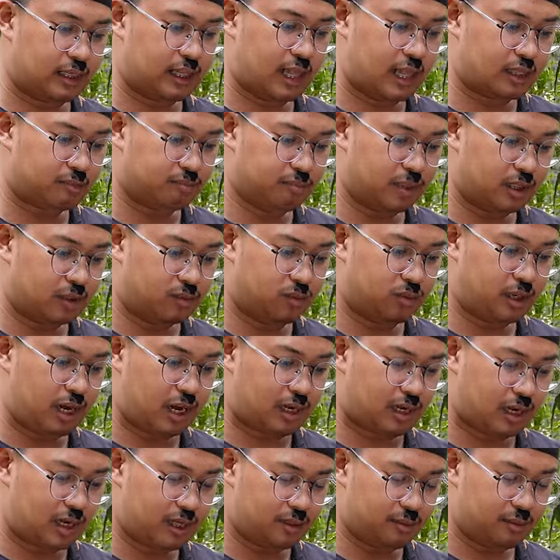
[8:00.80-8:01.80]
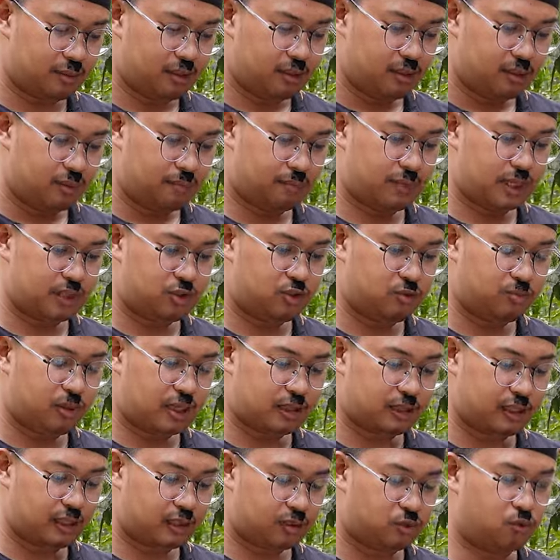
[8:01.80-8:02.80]
terlihat menggunakan baju
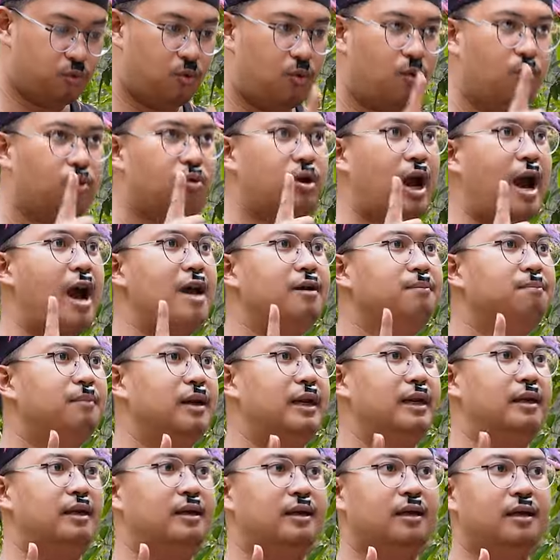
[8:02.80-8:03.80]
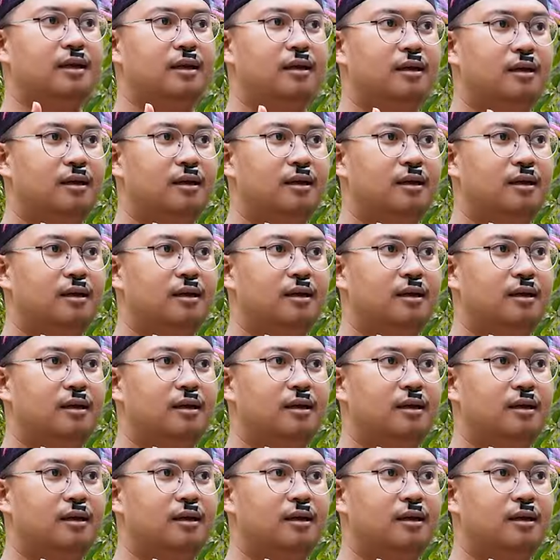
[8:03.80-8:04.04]
batik. Bukan, bener.